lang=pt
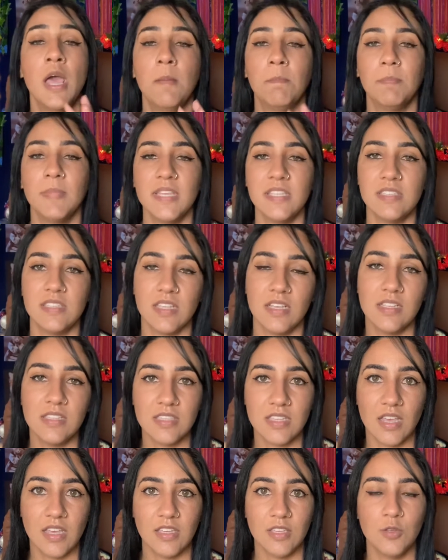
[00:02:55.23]
mas esse
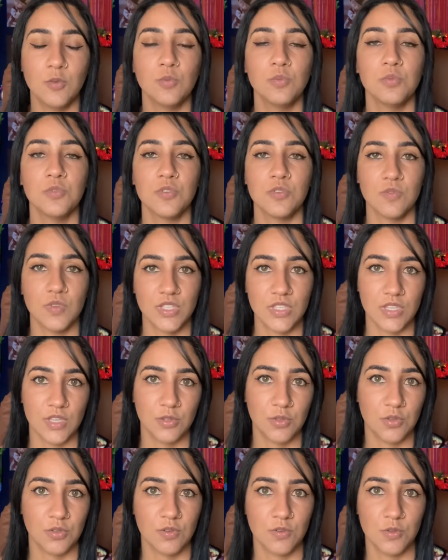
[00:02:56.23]
é aí um dos
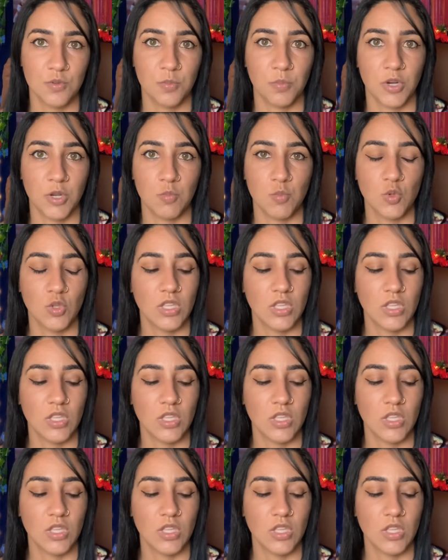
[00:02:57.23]
vencedores do prêmio